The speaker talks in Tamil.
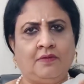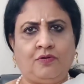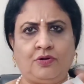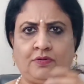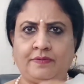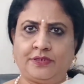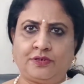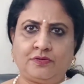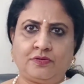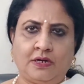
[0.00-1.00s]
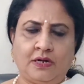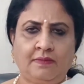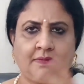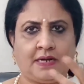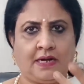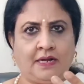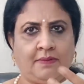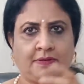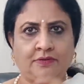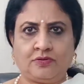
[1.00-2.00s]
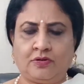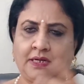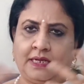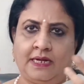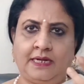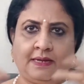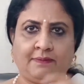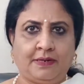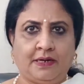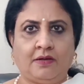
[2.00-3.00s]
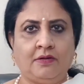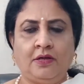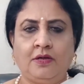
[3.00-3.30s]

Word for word: ஃபோட்டோவை வச்சுட்டு சொல்லலாம் கண்ணாடியை பார்த்து சொல்லலாம் எனி டைம் பண்ணலாம்